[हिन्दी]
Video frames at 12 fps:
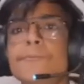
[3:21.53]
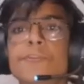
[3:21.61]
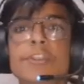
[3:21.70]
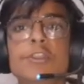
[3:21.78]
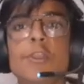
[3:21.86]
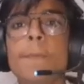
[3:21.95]

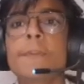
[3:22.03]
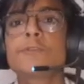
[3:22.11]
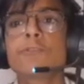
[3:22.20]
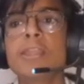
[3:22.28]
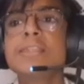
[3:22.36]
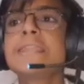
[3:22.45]
वीडियो पे
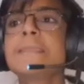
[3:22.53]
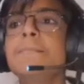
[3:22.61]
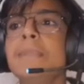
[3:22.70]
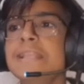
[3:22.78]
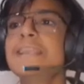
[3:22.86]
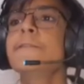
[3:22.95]
20
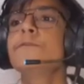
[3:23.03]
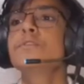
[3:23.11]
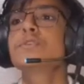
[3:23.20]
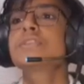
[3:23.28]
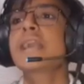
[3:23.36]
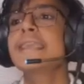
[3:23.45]
मिलियन
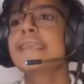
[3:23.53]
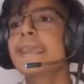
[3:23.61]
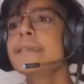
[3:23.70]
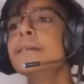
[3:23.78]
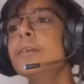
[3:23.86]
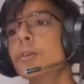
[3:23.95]
व्यूज आए हैं